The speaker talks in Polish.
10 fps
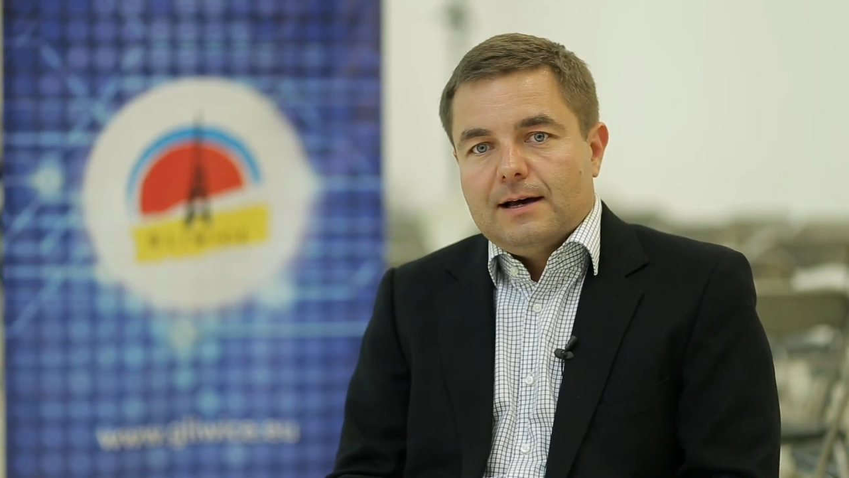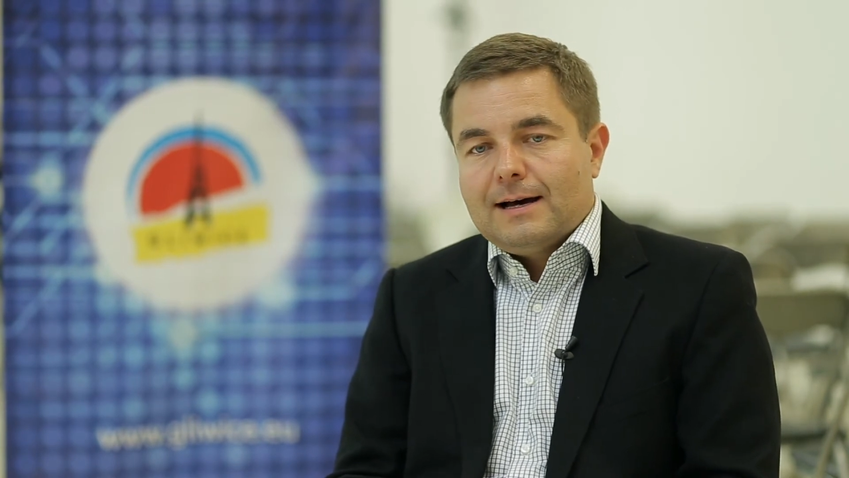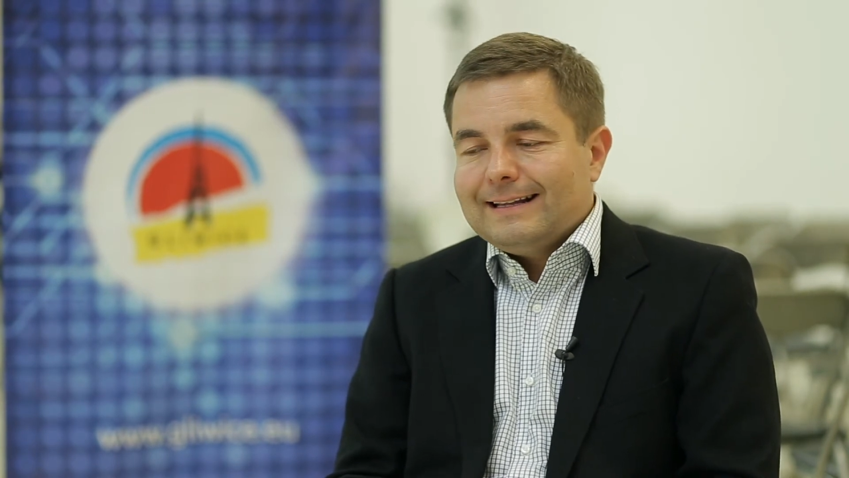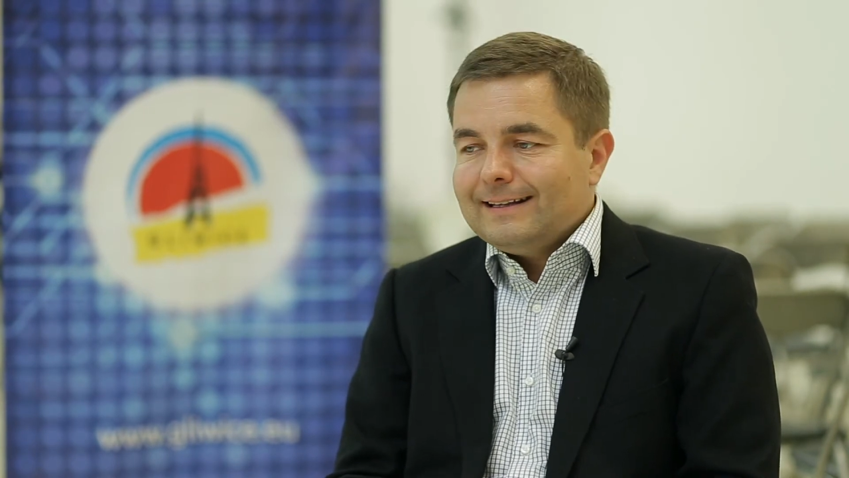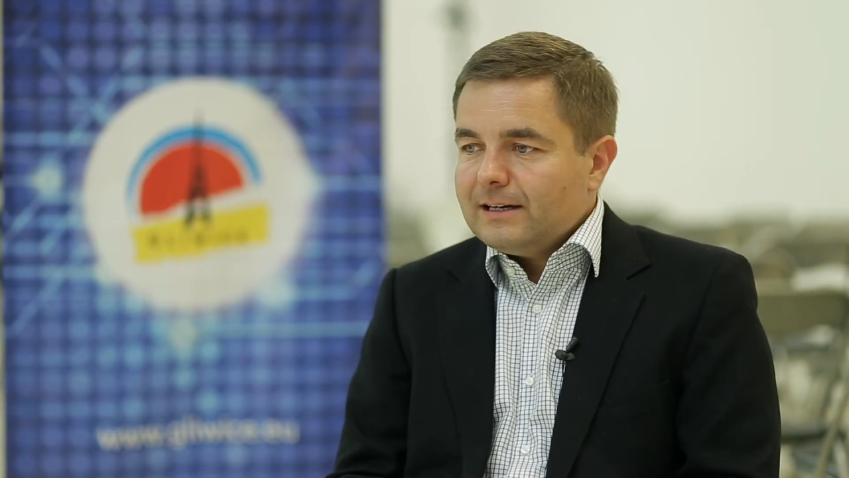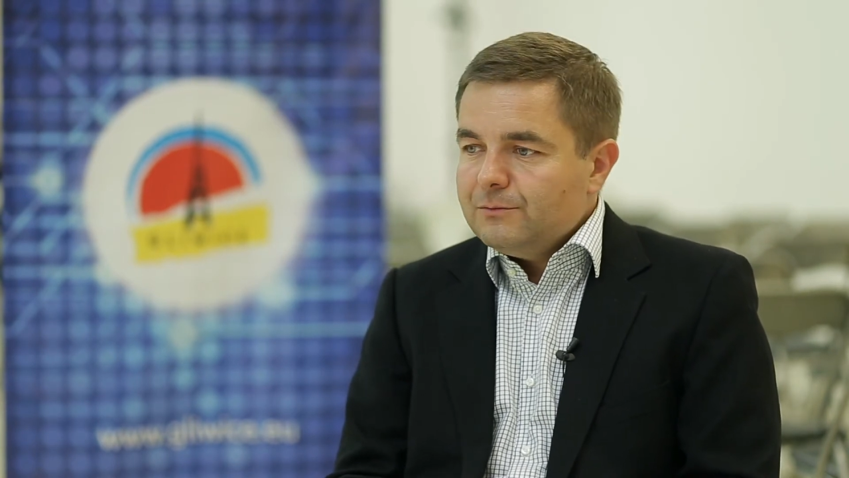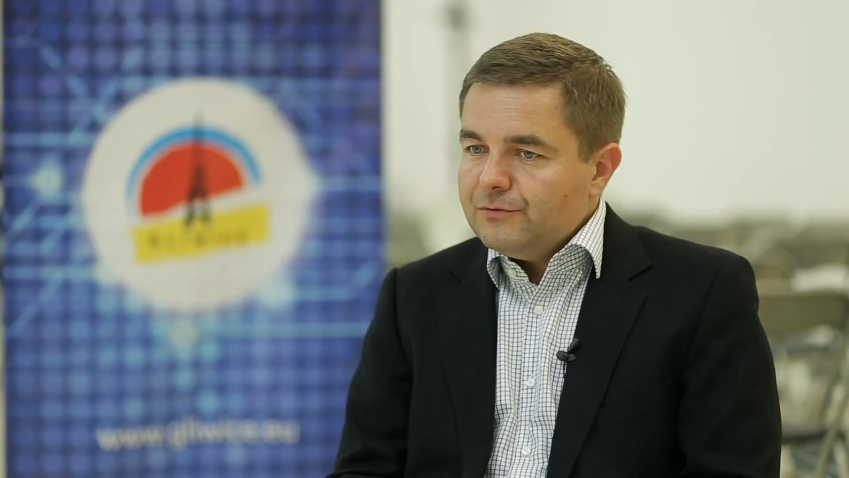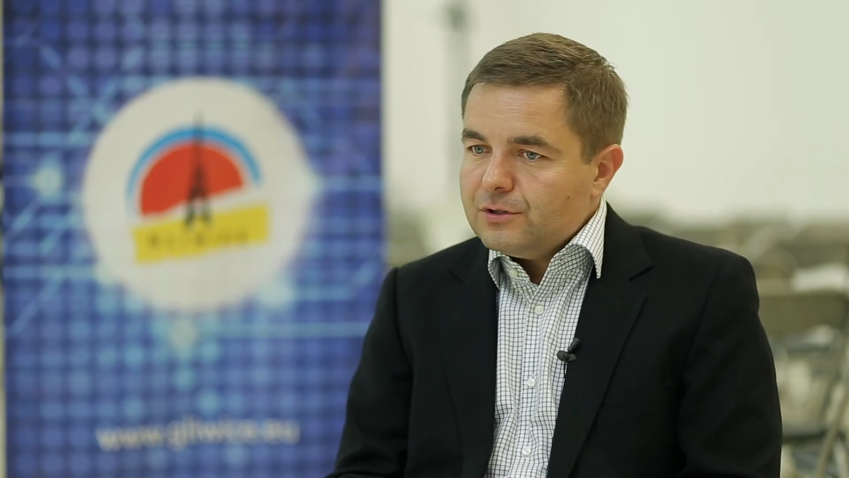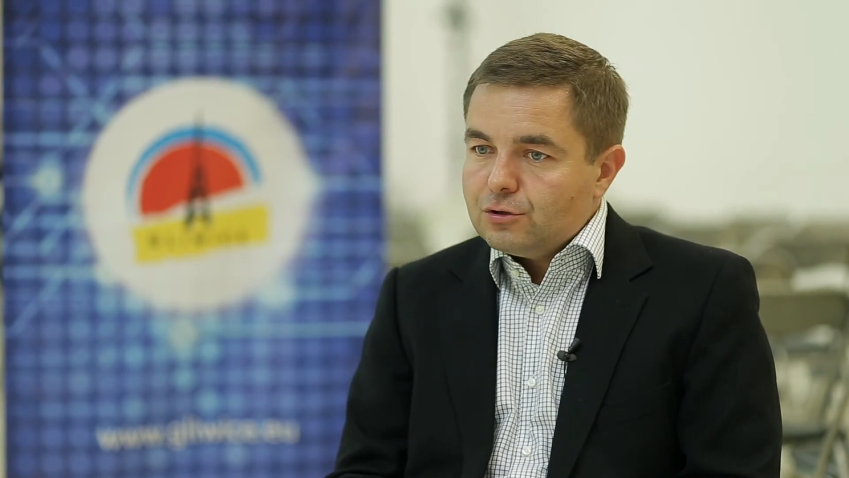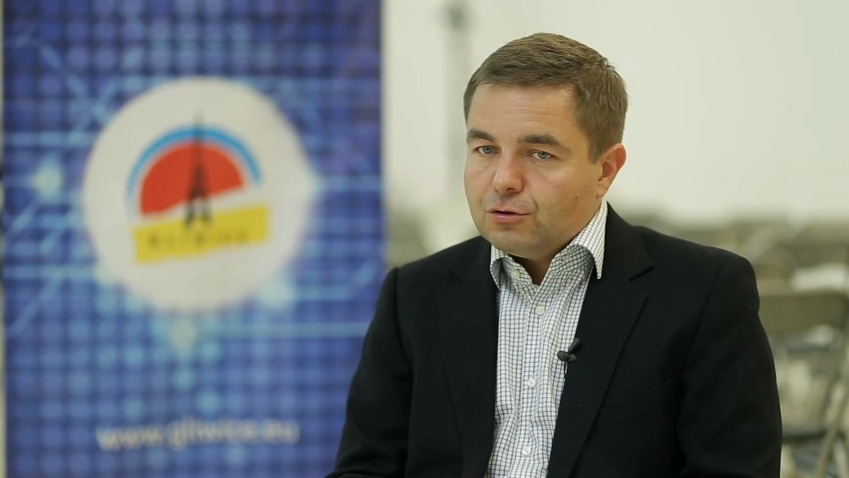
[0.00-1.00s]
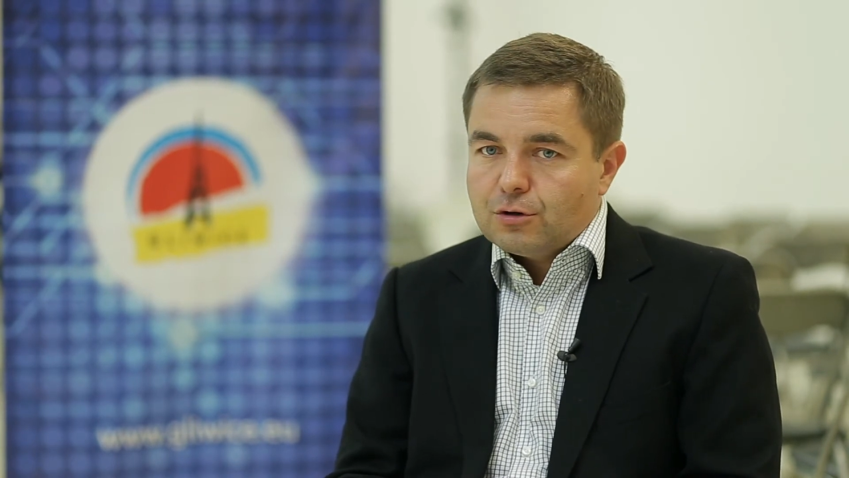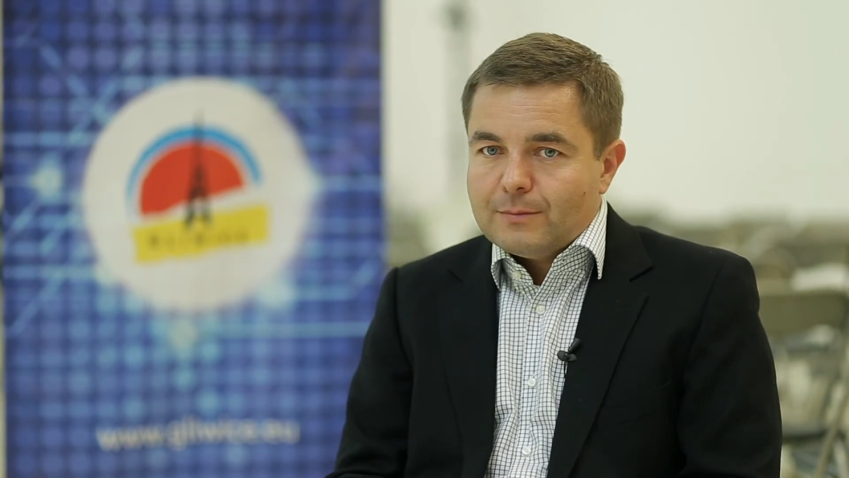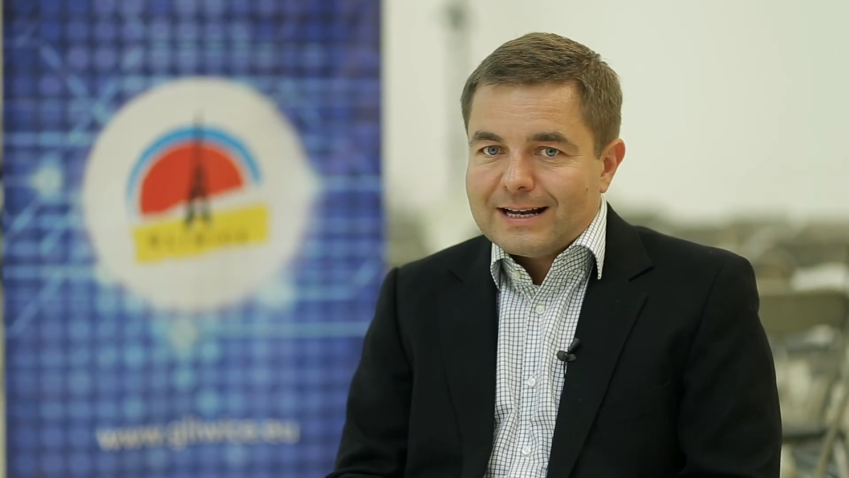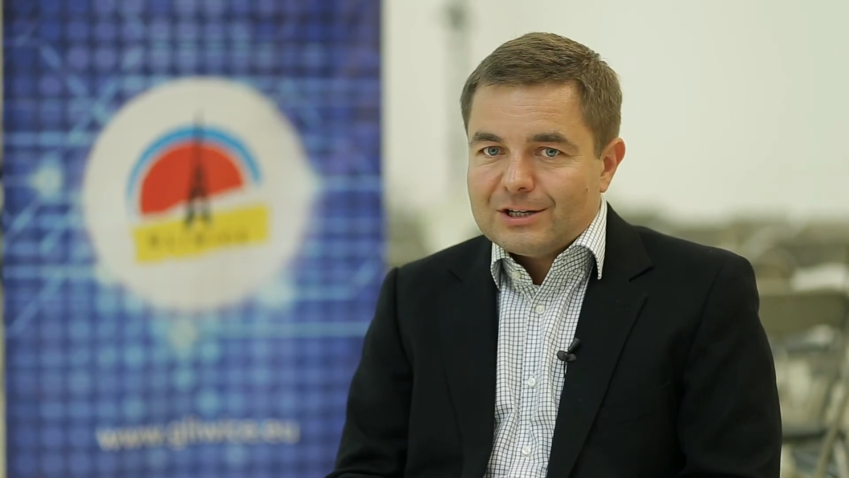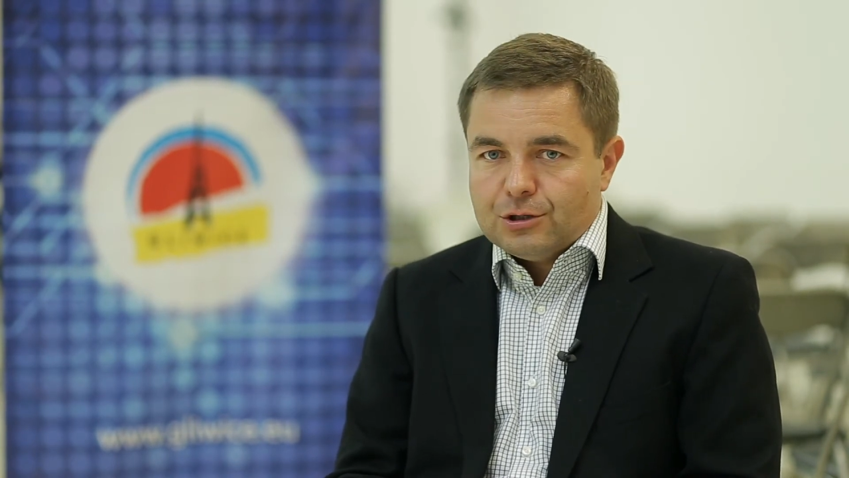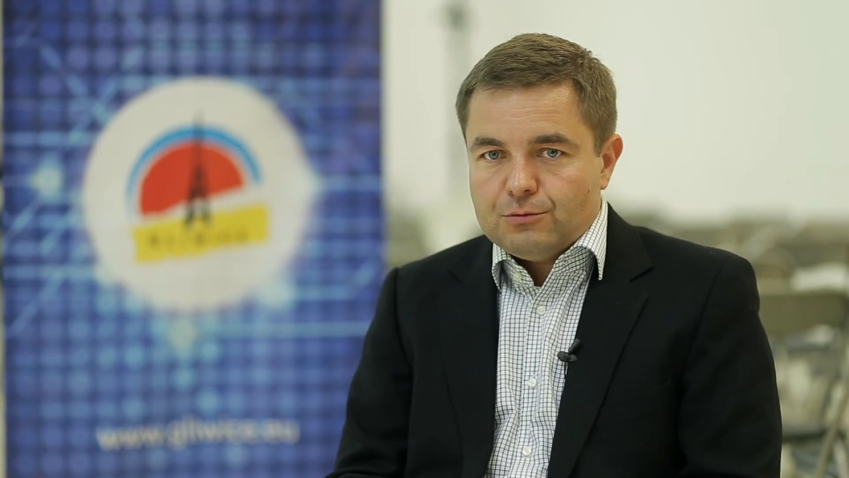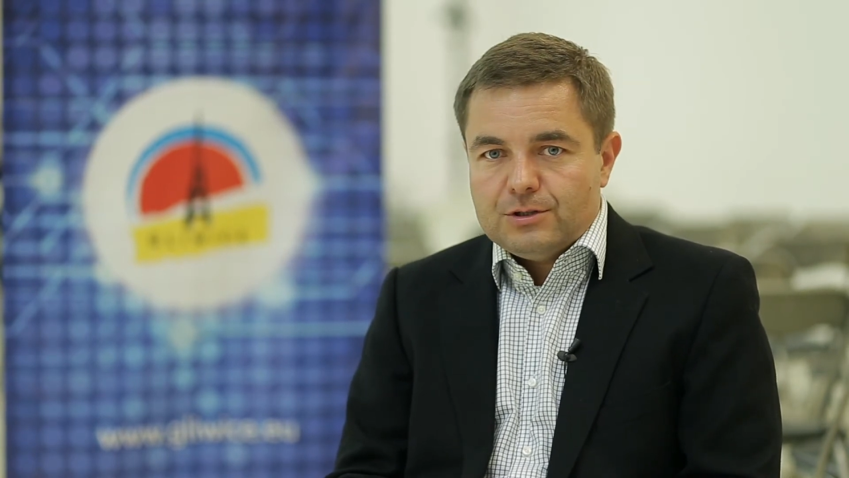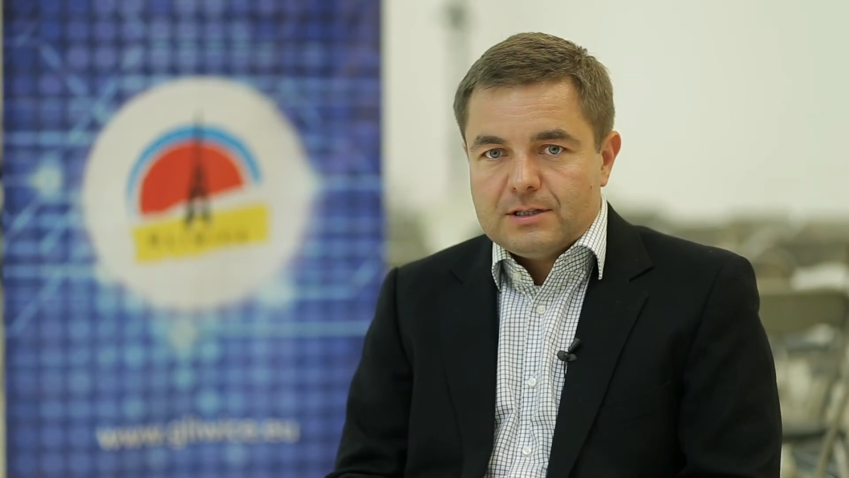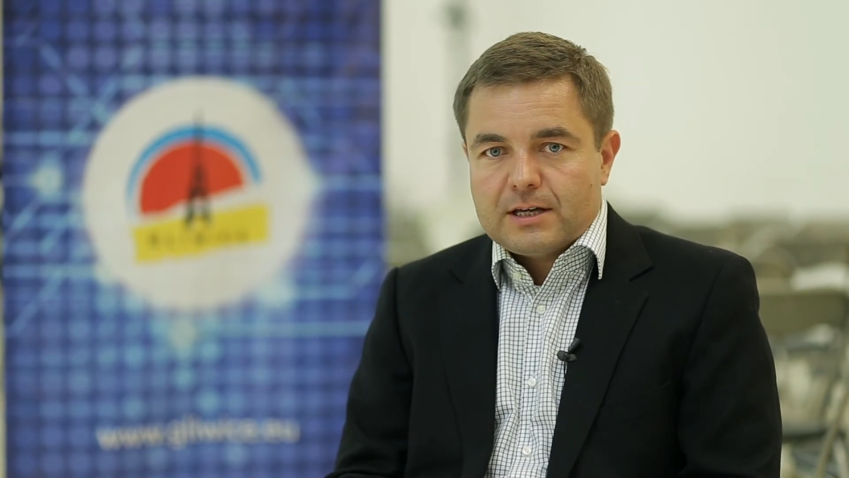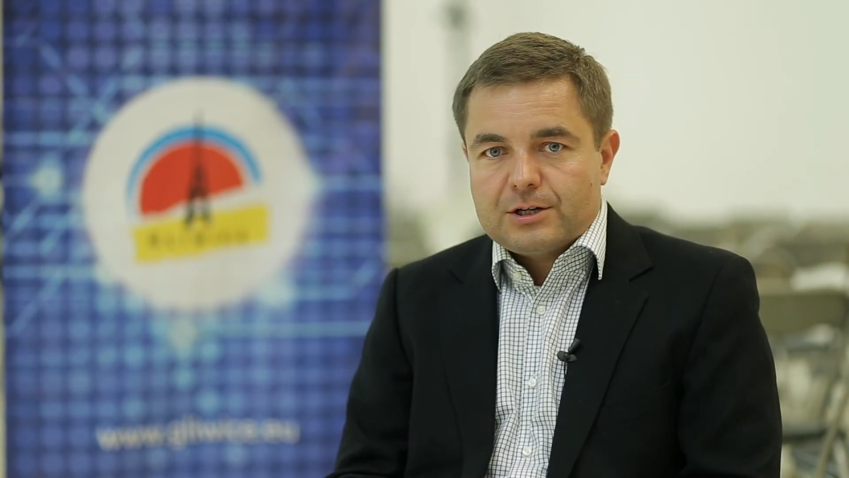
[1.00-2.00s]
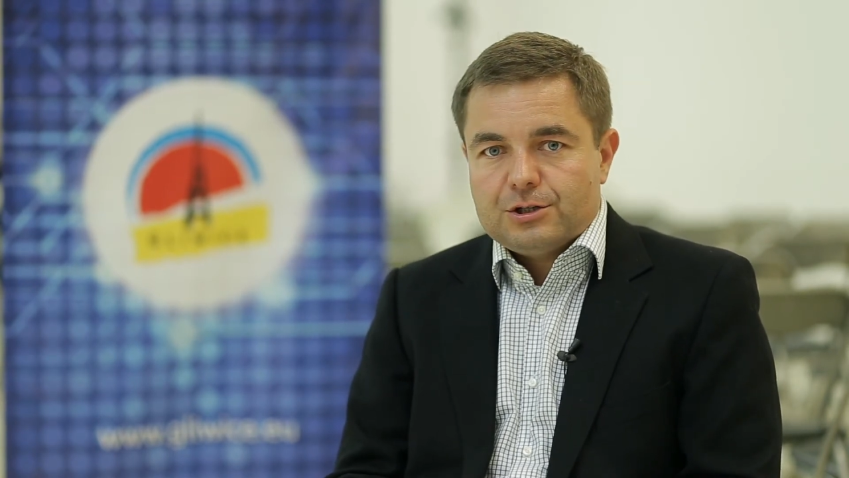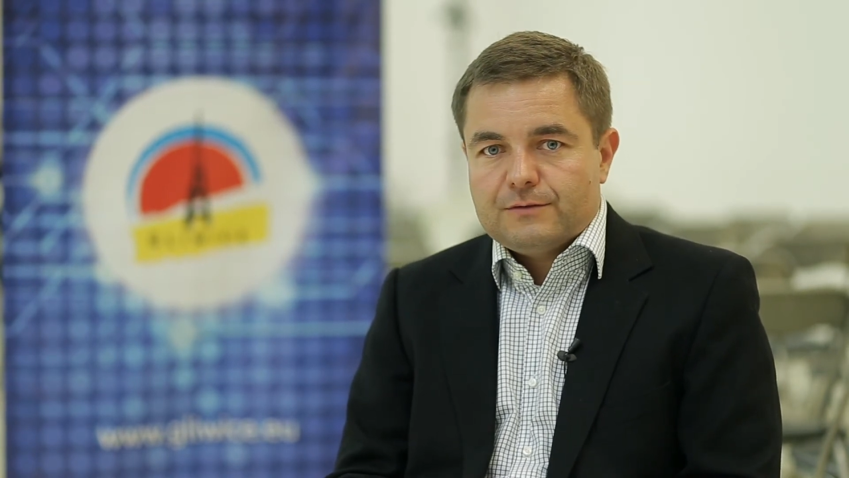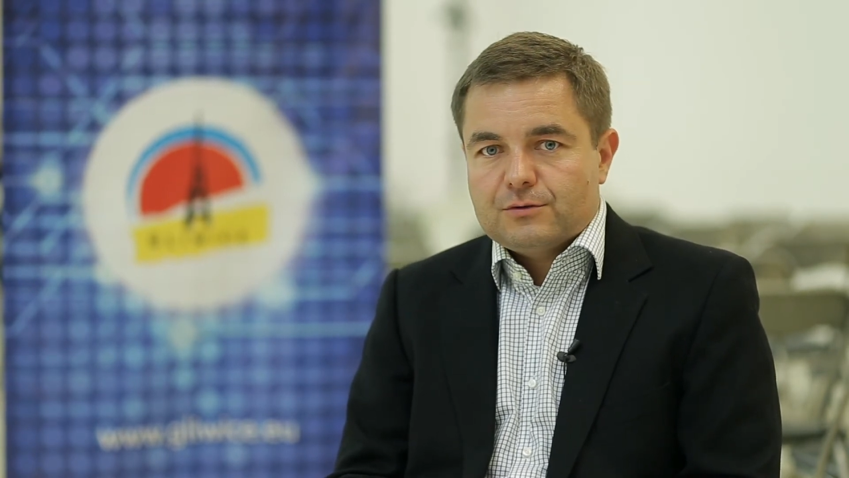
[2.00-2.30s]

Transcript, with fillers: Ale tak jak mówię, jest to choroba raczej ludzi starszych,